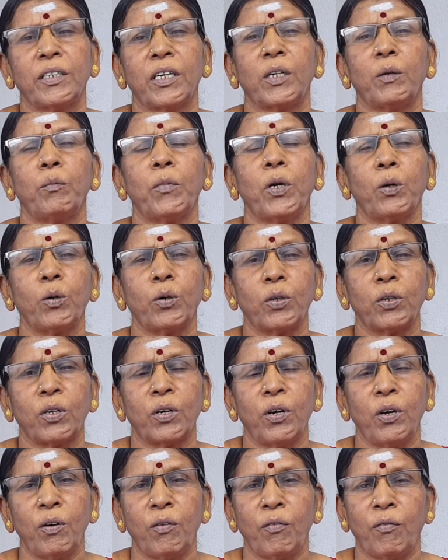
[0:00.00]
ஜென்மகுரு
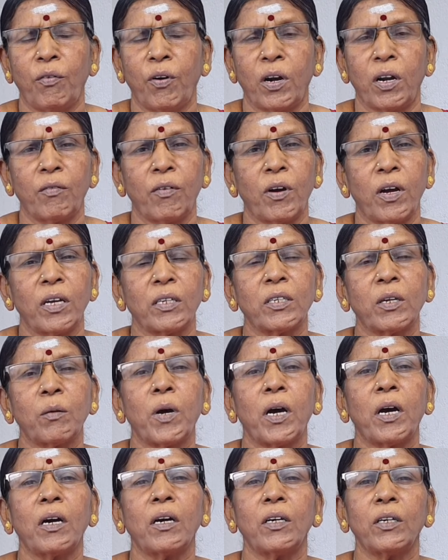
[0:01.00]

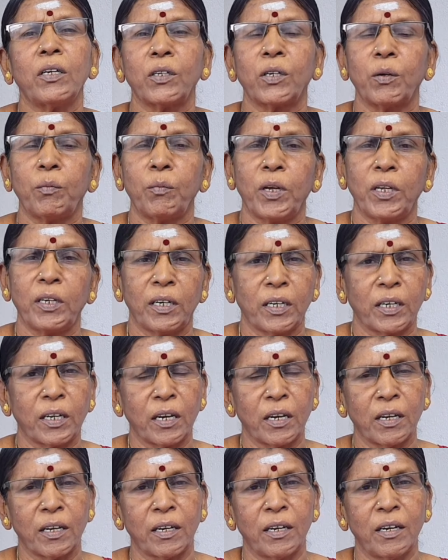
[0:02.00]
வனவாசமாக இருக்குமே
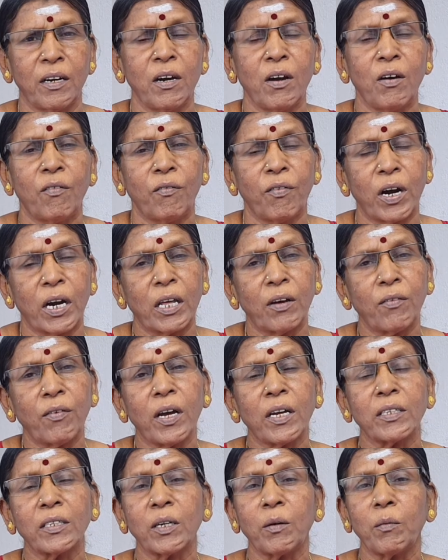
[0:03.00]
நினைக்கலாம்
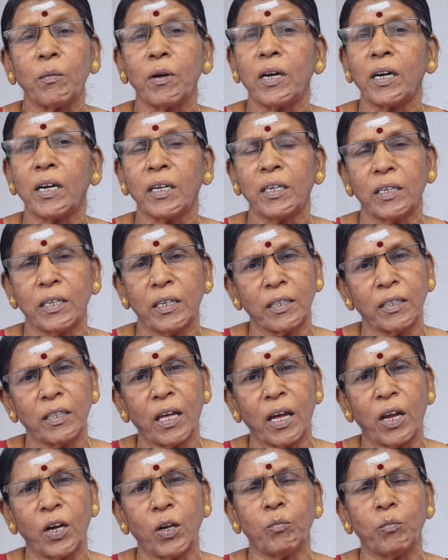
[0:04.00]
வனவாசமாக
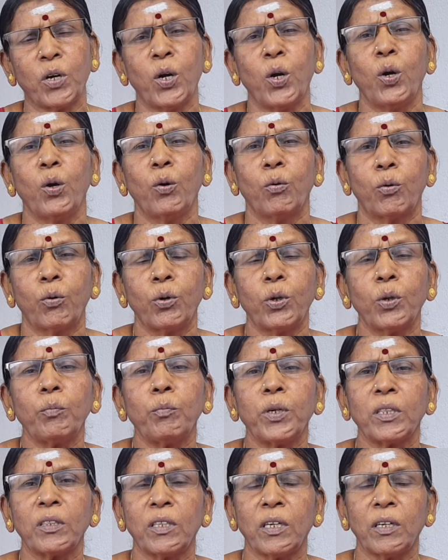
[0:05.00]
இருந்தாலும்
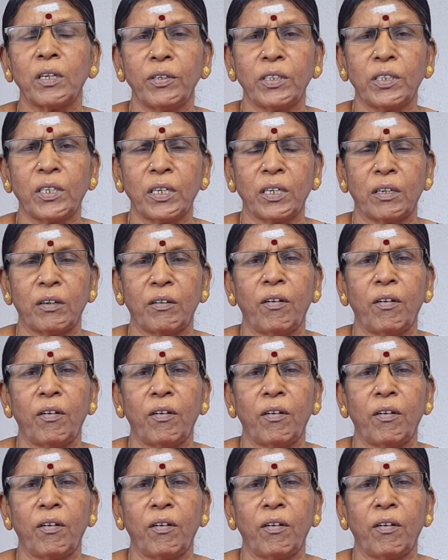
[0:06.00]
குடும்பத்தை விட்டு